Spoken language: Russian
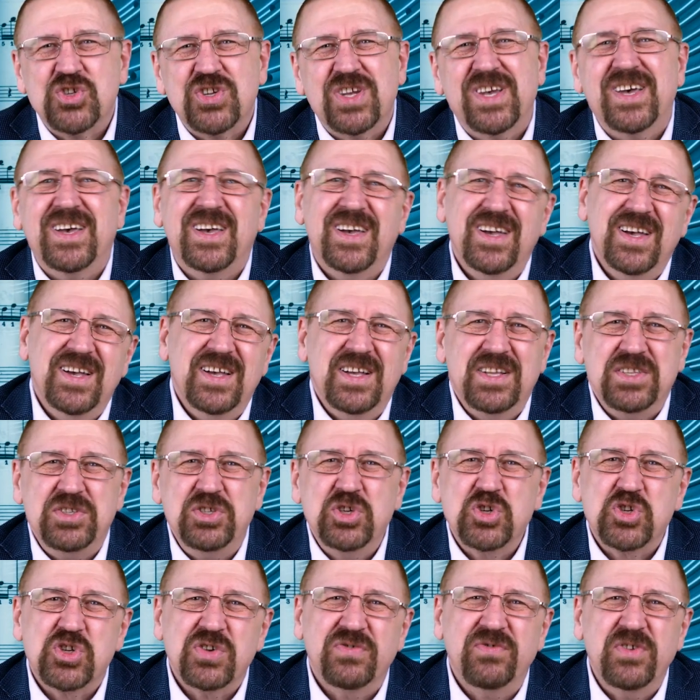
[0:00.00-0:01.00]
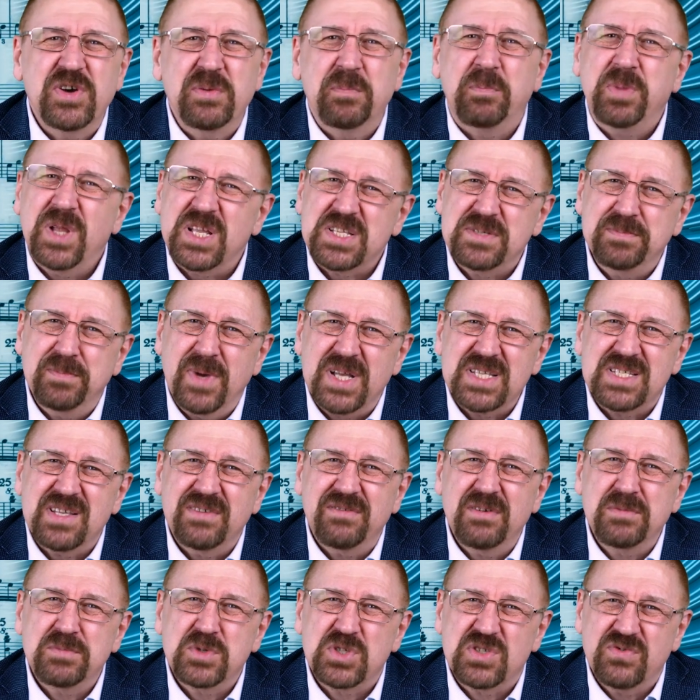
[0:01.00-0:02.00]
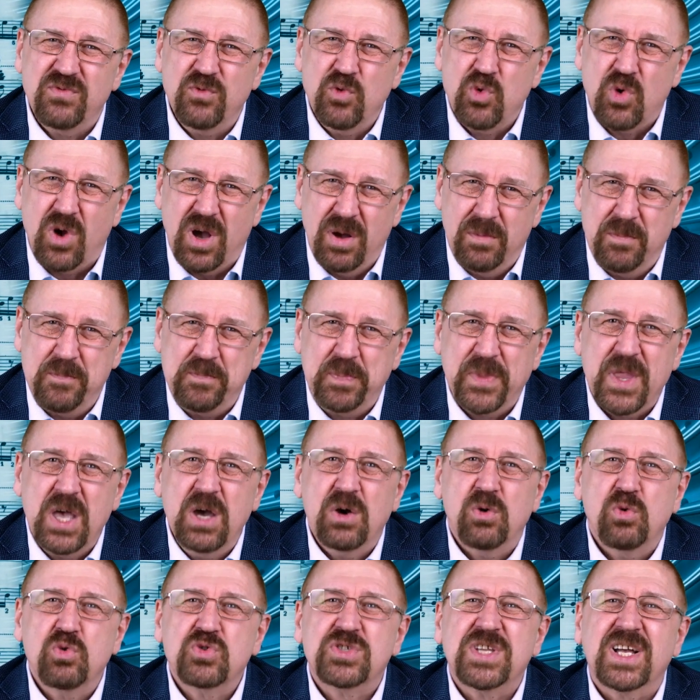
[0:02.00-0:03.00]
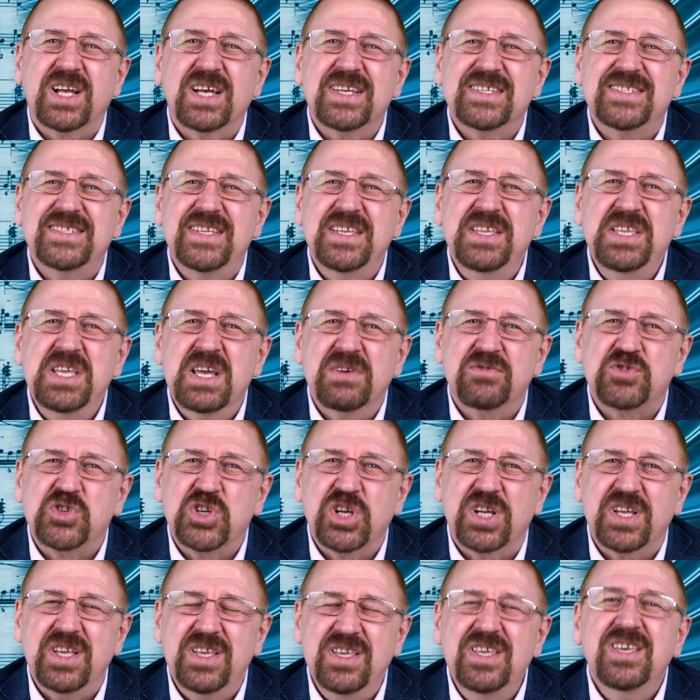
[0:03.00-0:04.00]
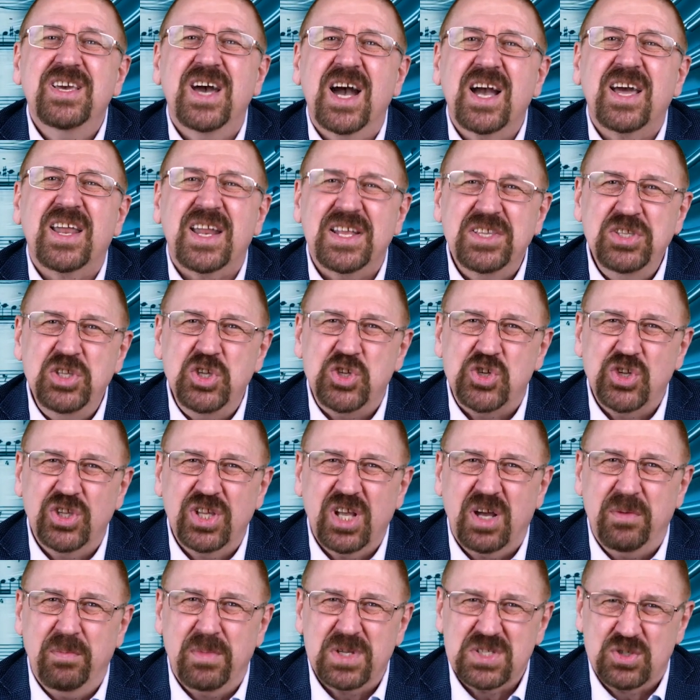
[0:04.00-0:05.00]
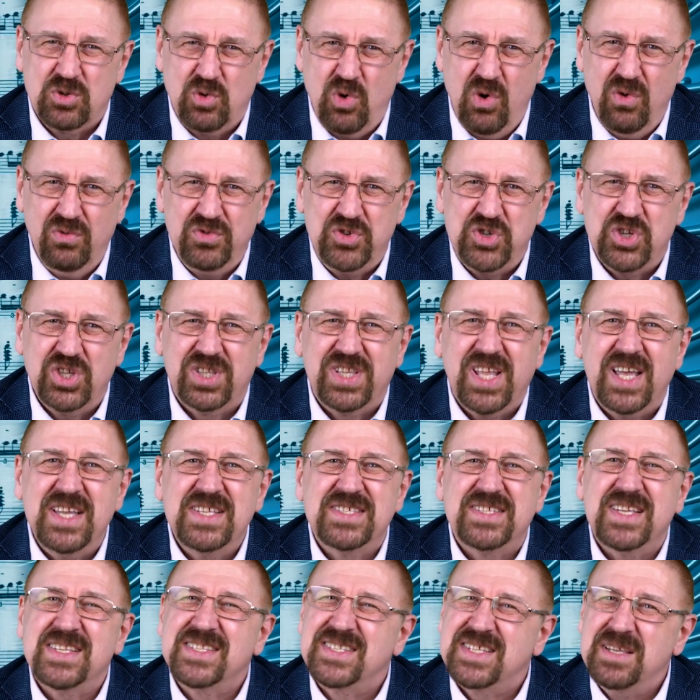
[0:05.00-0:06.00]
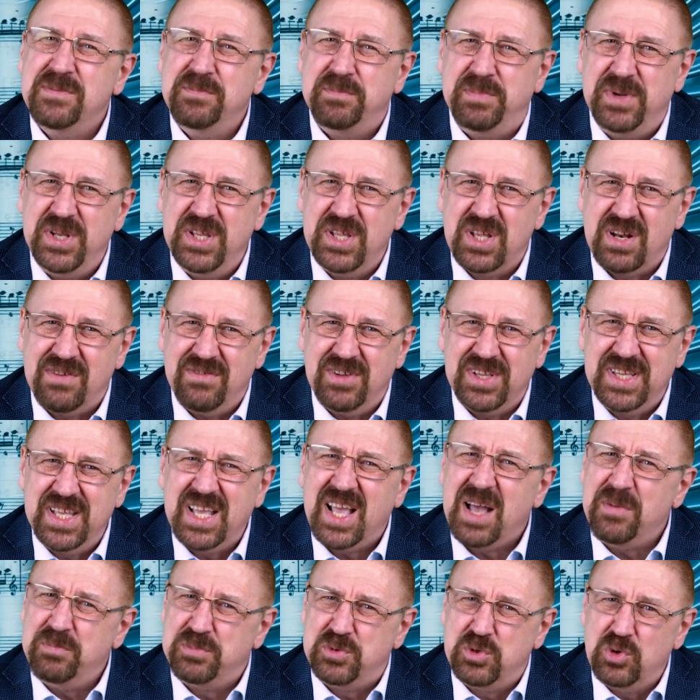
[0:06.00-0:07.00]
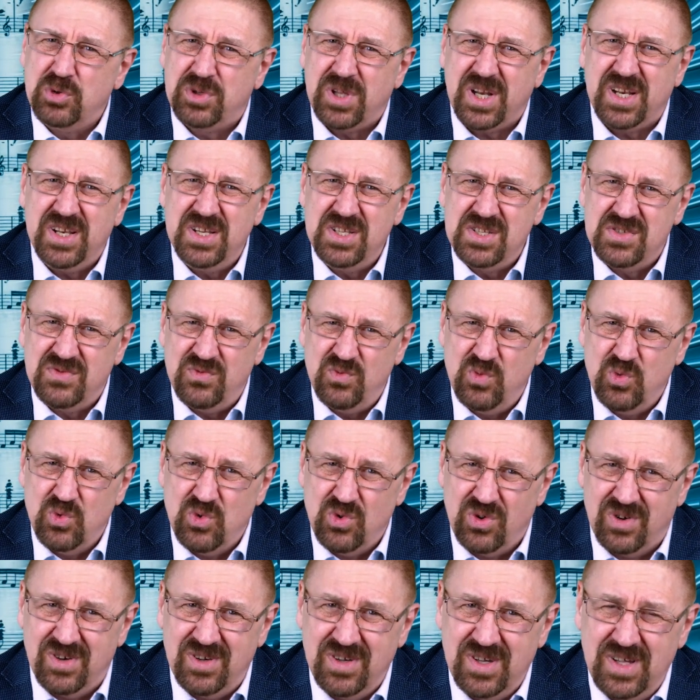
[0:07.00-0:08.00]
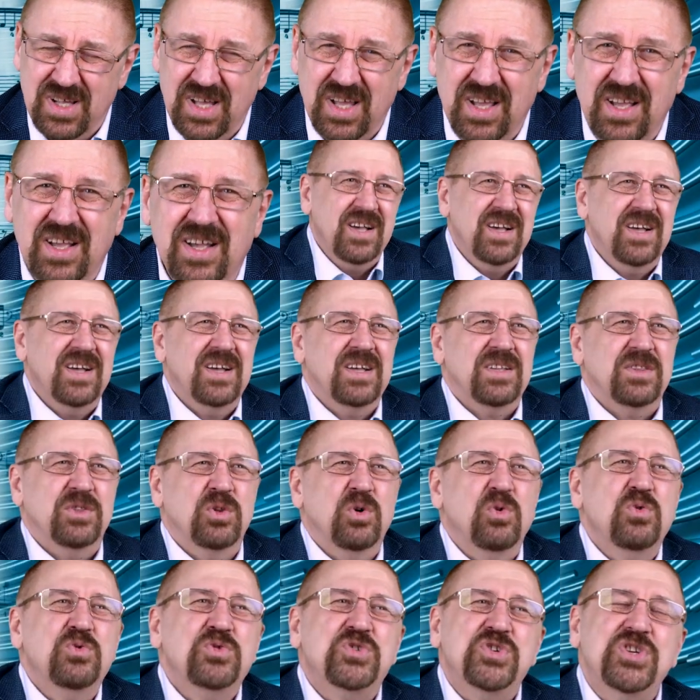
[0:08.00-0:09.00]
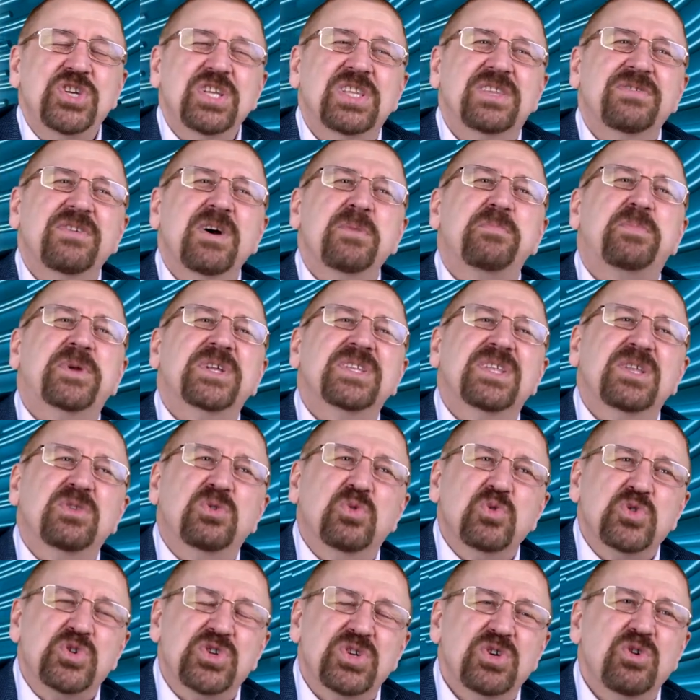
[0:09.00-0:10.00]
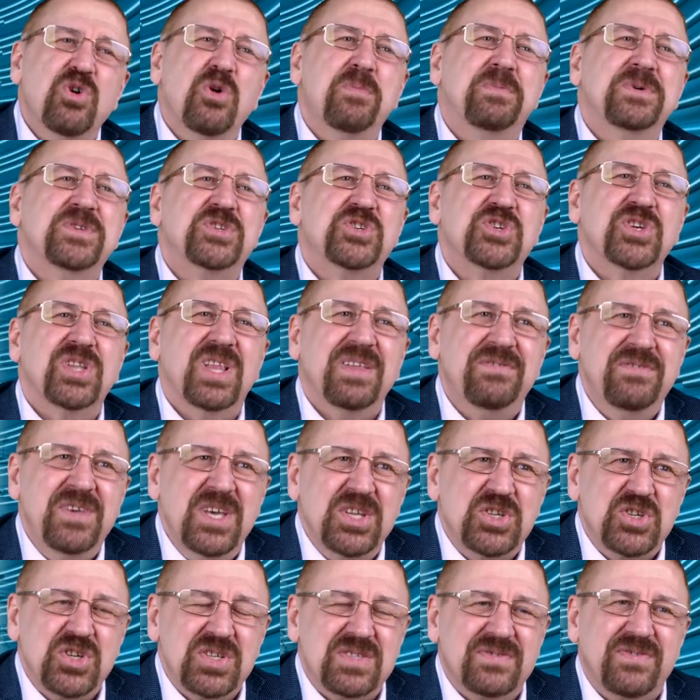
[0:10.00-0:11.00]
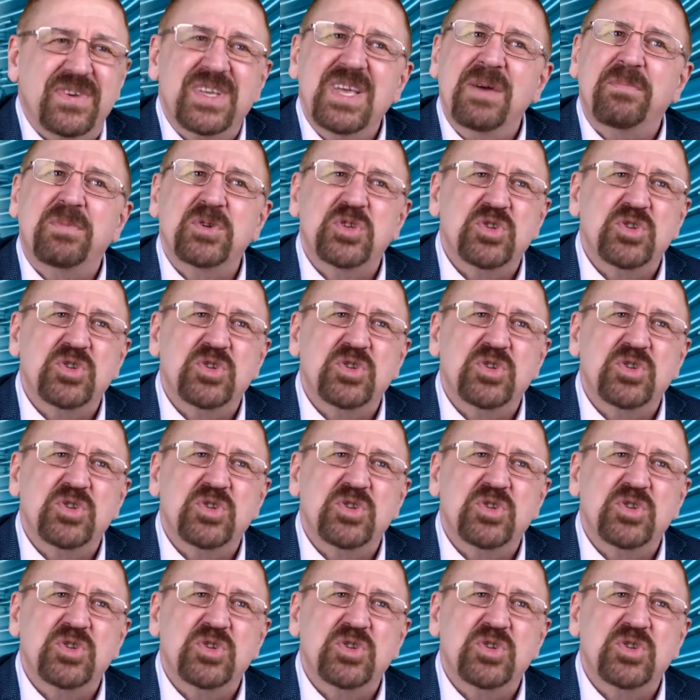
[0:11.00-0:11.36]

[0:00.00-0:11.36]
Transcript: же неживым пластмассовым звуком у закостеневших и ограниченных мозгов считается сэмплированный компьютерный звук но учитывая предыдущий опыт человечества, я